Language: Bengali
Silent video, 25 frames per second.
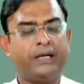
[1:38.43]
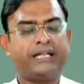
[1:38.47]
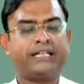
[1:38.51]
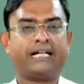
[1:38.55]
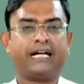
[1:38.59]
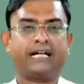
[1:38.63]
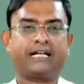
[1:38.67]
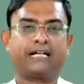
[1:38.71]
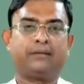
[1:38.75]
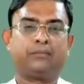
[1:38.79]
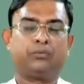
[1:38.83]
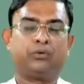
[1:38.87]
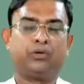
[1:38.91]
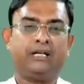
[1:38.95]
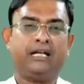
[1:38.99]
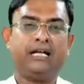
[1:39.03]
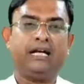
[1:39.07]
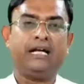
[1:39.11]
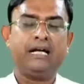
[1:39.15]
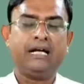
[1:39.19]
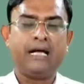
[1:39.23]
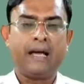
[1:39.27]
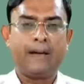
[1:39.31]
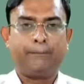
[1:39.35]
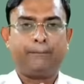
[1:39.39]
ডুবে থাকে
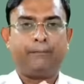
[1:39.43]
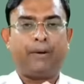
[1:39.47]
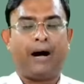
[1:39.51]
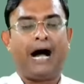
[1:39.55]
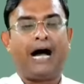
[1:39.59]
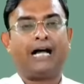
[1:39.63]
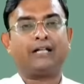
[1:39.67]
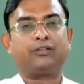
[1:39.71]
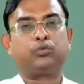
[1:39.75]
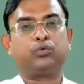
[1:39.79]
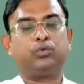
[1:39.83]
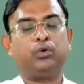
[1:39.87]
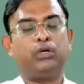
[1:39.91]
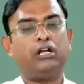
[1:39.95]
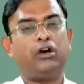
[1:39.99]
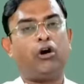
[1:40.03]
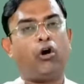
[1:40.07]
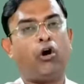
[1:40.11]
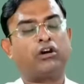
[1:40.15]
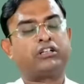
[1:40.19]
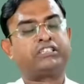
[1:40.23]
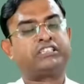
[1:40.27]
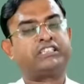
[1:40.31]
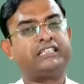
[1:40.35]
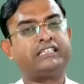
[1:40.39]
বলে ভাতগুলি
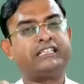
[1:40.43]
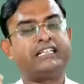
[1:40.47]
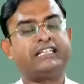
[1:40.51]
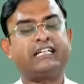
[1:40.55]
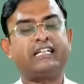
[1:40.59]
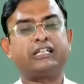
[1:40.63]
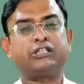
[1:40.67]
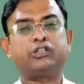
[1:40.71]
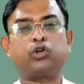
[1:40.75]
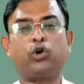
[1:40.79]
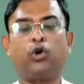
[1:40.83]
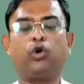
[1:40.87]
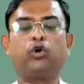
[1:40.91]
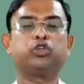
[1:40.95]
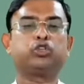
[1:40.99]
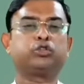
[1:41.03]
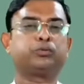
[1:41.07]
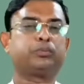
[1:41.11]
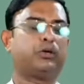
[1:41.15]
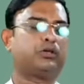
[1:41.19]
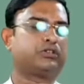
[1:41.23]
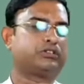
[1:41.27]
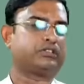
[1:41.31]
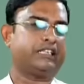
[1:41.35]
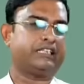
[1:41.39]
অক্সিজেনের
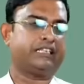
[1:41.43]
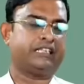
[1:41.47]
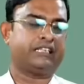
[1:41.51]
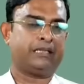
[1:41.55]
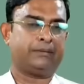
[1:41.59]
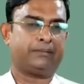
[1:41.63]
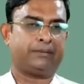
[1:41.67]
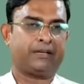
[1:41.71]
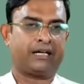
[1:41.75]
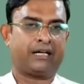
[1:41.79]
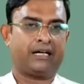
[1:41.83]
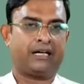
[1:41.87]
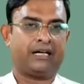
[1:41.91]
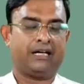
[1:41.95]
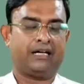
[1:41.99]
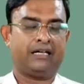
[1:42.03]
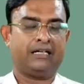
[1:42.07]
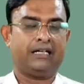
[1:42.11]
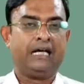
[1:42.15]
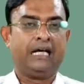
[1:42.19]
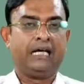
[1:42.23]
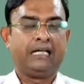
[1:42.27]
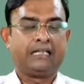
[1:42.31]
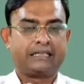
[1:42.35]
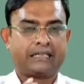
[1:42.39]
সংস্পর্শে যেতে পারে না
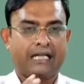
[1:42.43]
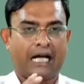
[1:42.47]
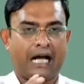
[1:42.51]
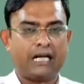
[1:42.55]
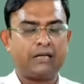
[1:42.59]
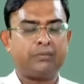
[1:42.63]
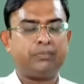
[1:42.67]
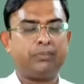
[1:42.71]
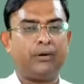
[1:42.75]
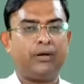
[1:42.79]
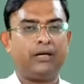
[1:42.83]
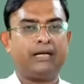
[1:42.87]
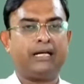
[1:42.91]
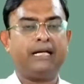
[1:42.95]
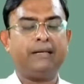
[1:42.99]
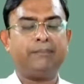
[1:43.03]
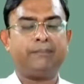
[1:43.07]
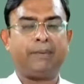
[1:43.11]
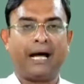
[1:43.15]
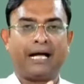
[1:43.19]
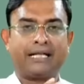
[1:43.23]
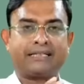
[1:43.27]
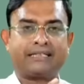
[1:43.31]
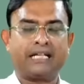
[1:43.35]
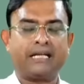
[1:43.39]
তার ফলে
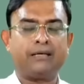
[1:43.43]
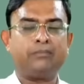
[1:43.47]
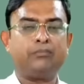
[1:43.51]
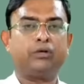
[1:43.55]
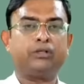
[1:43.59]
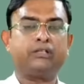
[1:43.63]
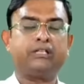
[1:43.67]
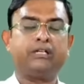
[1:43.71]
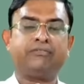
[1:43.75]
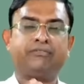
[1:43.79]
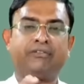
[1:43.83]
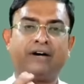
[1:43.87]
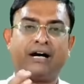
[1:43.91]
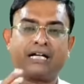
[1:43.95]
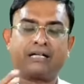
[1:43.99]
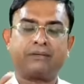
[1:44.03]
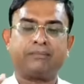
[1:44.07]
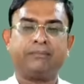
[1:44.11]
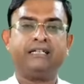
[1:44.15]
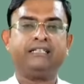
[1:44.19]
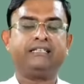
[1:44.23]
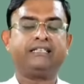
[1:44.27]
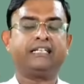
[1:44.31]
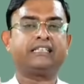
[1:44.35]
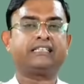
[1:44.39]
ভাতের মধ্যে
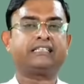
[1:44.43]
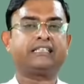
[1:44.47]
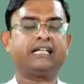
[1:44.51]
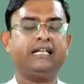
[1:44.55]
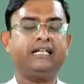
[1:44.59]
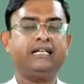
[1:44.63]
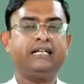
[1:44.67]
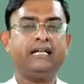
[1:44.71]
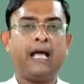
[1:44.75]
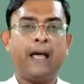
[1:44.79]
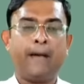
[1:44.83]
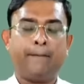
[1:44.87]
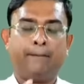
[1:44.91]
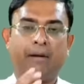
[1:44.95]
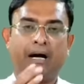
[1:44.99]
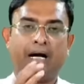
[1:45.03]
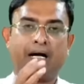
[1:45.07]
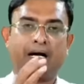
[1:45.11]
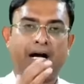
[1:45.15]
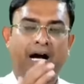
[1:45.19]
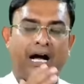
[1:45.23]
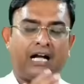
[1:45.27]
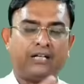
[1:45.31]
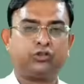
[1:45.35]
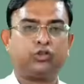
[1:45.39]
ফার্মেন্টেশন বা
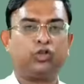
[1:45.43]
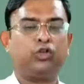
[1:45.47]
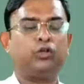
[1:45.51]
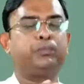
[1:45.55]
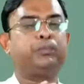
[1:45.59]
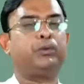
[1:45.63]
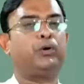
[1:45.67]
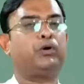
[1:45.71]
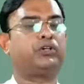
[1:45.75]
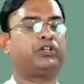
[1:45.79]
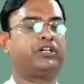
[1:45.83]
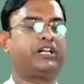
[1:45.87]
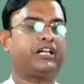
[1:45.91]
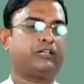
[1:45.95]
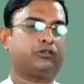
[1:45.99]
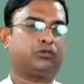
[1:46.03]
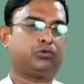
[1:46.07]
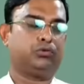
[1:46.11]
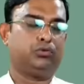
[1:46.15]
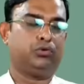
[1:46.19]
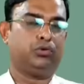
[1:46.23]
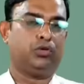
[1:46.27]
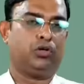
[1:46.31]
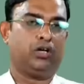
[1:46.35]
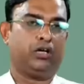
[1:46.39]
গাজন প্রক্রিয়া
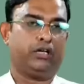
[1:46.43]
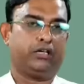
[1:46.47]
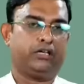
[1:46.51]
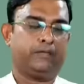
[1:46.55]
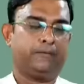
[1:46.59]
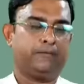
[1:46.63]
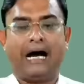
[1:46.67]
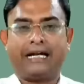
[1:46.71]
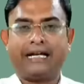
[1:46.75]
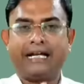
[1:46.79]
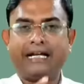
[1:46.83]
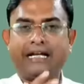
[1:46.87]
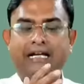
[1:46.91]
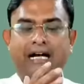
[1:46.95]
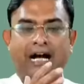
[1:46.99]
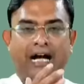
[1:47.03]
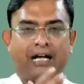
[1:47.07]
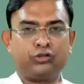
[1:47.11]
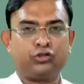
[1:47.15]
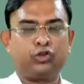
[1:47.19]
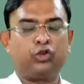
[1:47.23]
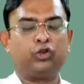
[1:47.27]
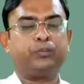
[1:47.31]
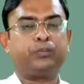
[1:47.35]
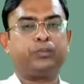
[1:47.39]
শুরু হয় আর এই
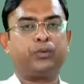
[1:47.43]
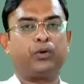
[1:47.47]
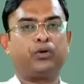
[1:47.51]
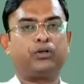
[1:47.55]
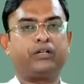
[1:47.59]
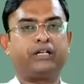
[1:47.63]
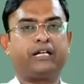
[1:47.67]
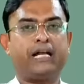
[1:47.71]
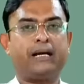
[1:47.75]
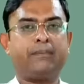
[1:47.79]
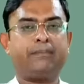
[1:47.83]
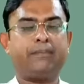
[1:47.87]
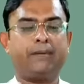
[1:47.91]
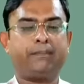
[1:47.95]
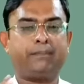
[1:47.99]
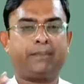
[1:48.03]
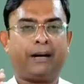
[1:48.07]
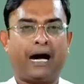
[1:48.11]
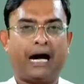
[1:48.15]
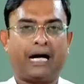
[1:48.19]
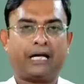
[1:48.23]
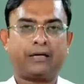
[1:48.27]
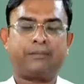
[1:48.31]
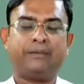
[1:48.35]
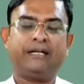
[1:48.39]
গাজন প্রক্রিয়া বা
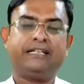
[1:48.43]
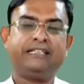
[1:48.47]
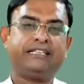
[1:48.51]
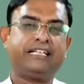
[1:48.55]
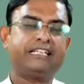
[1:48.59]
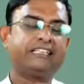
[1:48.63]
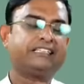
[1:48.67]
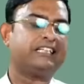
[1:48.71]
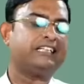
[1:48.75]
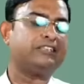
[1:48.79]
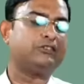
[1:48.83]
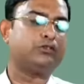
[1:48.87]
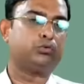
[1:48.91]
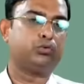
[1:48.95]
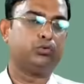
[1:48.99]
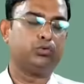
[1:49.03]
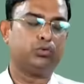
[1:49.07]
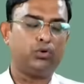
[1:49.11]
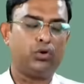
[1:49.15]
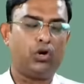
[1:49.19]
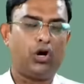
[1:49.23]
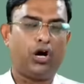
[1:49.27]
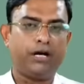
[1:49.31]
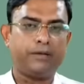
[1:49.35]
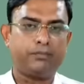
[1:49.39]
ফার্মেন্টেশন
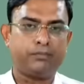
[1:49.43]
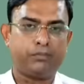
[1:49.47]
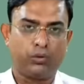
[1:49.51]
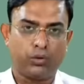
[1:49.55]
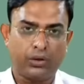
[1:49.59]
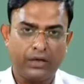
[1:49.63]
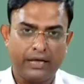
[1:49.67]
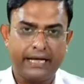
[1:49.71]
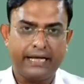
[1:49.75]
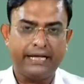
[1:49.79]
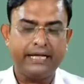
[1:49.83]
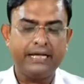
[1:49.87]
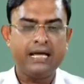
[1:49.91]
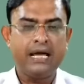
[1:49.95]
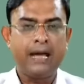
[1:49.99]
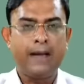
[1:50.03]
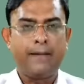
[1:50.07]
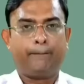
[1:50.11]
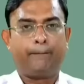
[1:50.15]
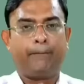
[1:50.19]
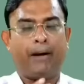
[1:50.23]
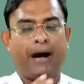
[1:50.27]
শুরু হয় বলেই